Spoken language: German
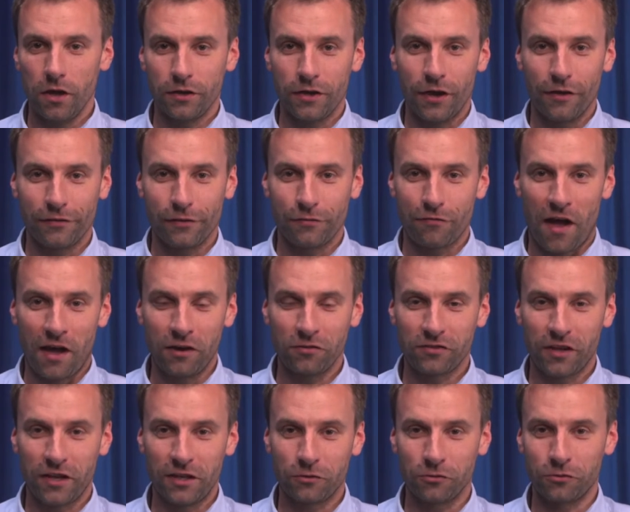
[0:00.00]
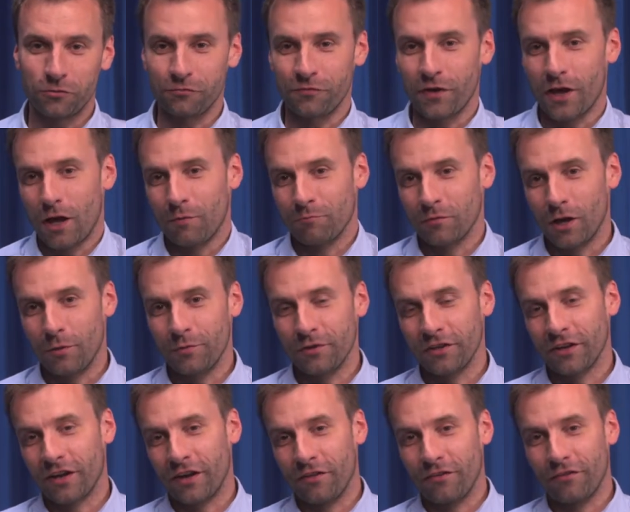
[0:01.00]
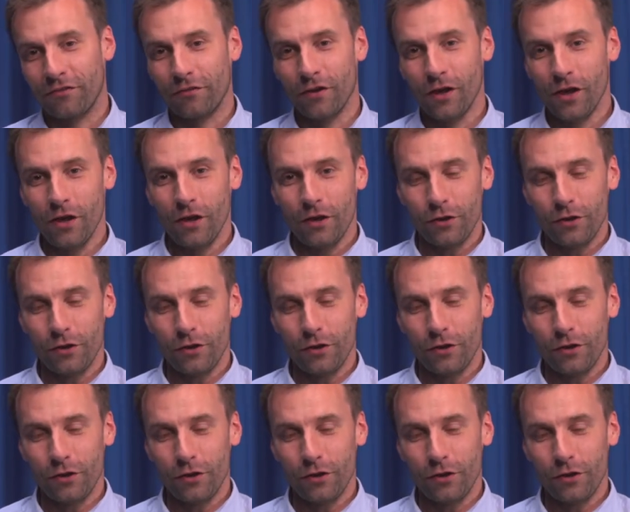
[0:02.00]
Die erste Veranstaltung. Wir haben, glaube ich, ein ganz